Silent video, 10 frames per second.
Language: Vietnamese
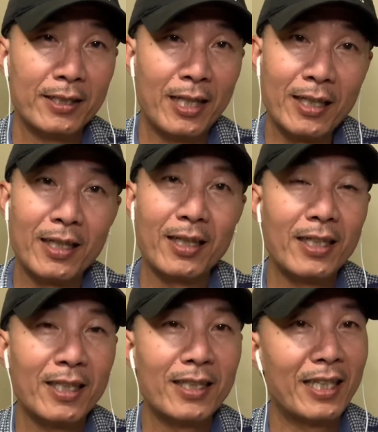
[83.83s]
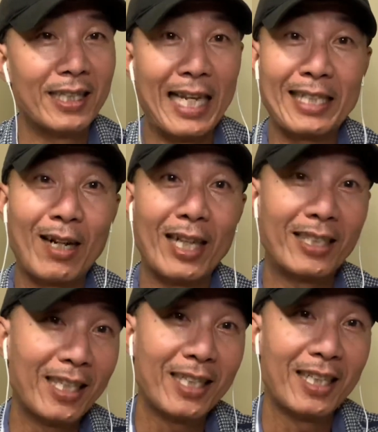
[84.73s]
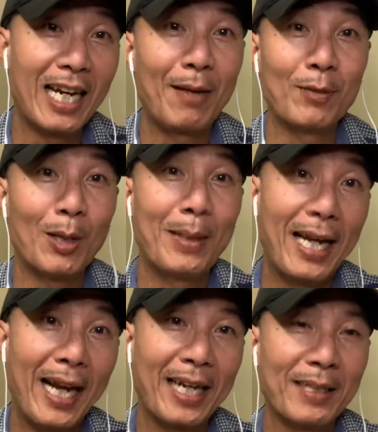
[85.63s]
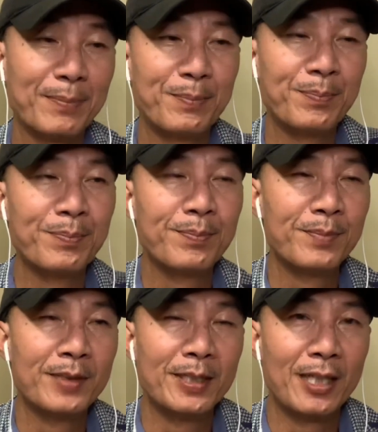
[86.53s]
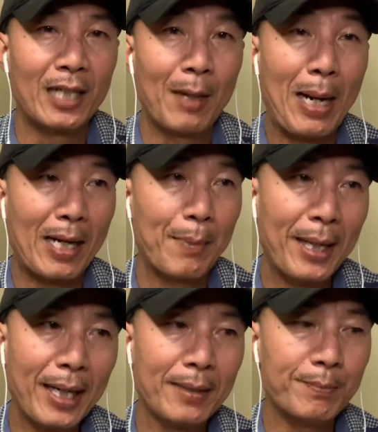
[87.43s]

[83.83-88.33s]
thích thì tại sao lại thích làm cho mỹ đen như các bạn đã biết á